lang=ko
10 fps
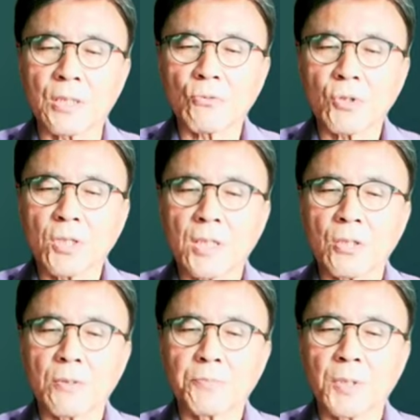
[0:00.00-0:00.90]
자동차
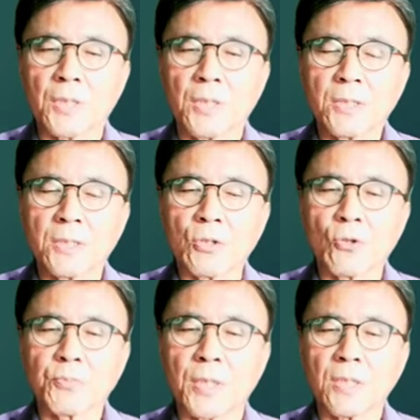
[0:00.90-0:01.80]
회사,
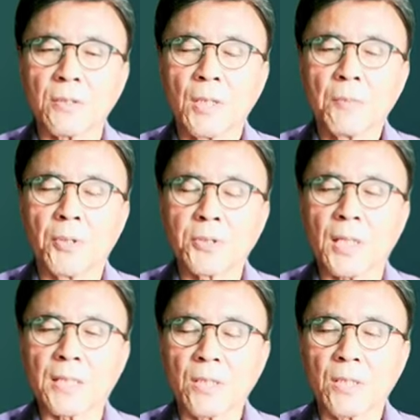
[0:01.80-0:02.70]
제조업체에서
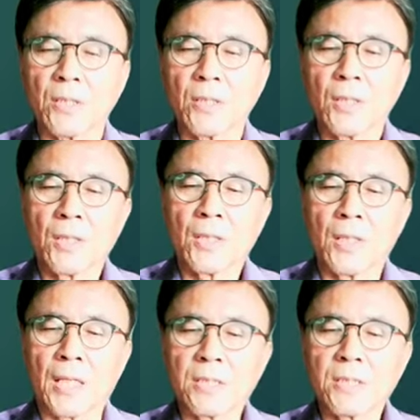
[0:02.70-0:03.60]
벗어나서
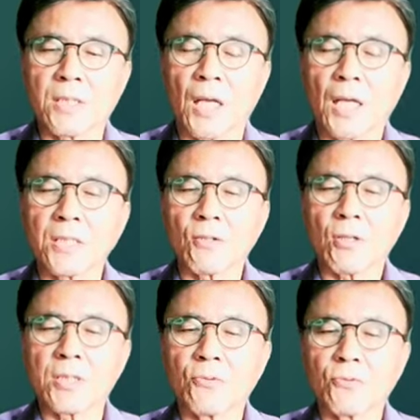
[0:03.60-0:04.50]
에너지
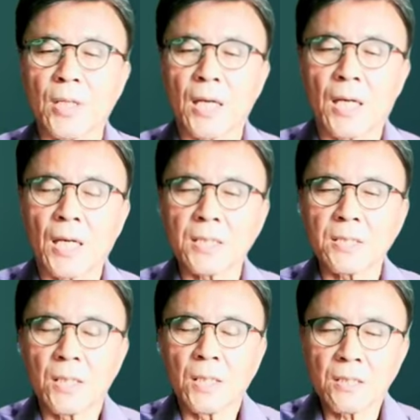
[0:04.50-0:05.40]
대전환을 이룬다
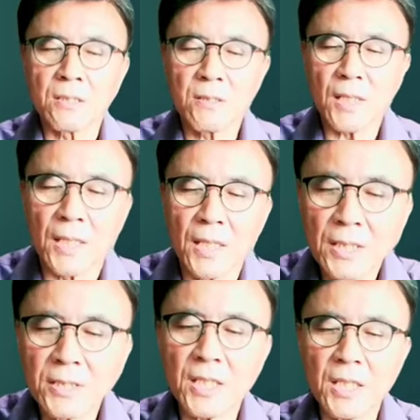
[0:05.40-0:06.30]
하는 그들의
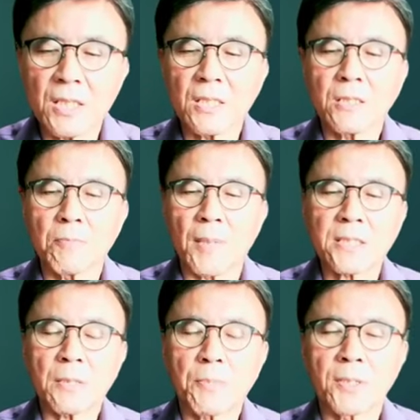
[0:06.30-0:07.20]
시크릿
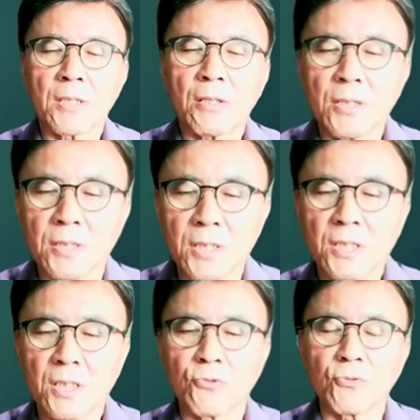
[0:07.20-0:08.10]
마스터 플랜이라고 하는
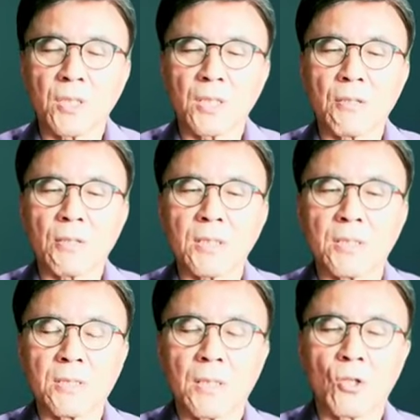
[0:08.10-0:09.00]
2006년에
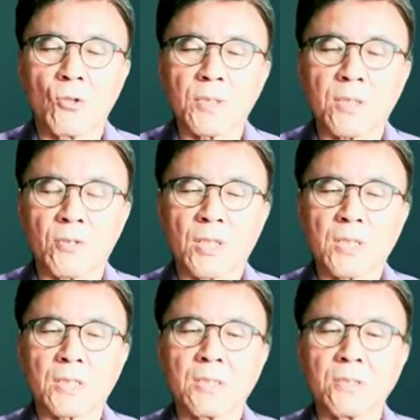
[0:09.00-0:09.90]
내놨던 일론 머스크가
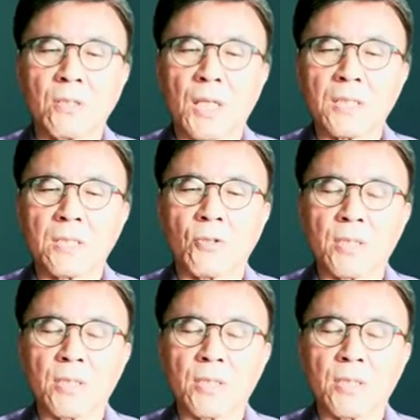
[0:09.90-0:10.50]
내놨던 그 전략에서는